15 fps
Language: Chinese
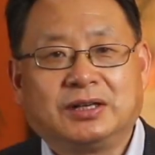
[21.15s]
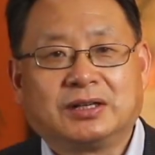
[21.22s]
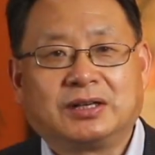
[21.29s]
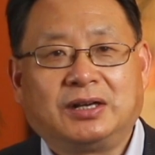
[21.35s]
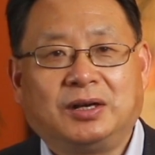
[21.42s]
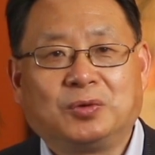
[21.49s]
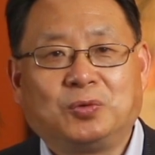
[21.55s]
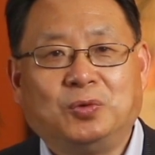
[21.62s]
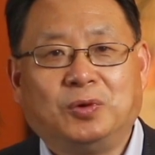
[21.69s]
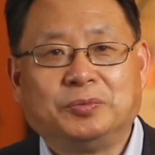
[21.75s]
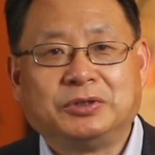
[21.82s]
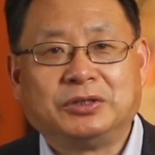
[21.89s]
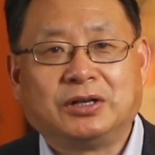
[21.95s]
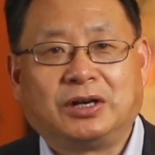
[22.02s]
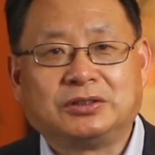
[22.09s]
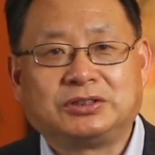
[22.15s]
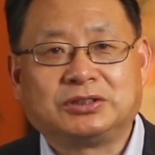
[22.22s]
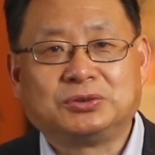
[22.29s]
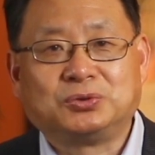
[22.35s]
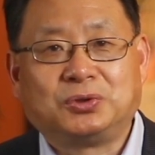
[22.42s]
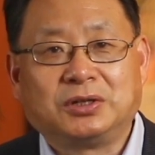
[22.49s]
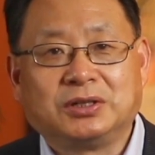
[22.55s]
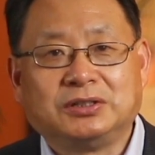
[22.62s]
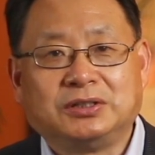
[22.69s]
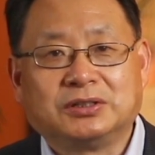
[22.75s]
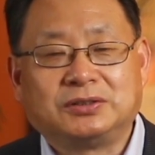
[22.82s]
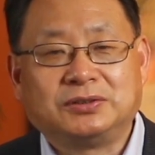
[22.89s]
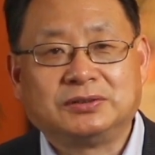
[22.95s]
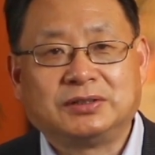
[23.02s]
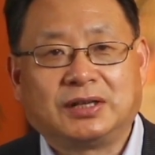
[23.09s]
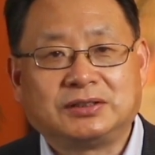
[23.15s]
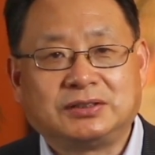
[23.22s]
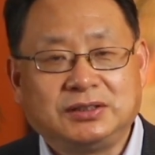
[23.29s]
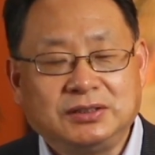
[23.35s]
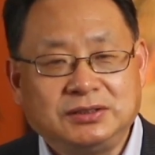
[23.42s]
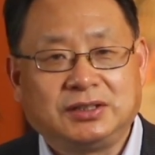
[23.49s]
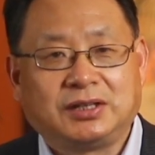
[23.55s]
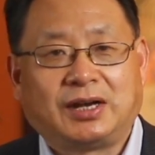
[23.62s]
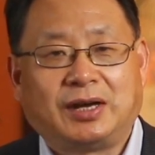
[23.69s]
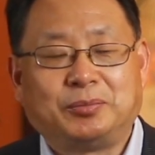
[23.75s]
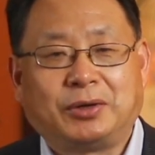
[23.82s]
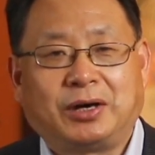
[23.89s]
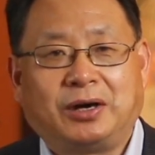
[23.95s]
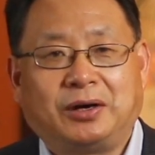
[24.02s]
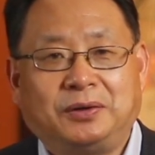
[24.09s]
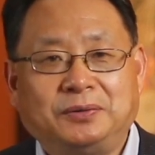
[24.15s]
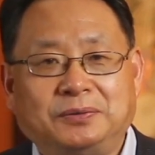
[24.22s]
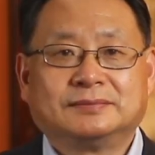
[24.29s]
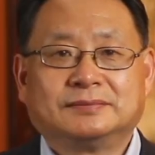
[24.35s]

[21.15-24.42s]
抗过敏药吃多了以后呢，心情还不好。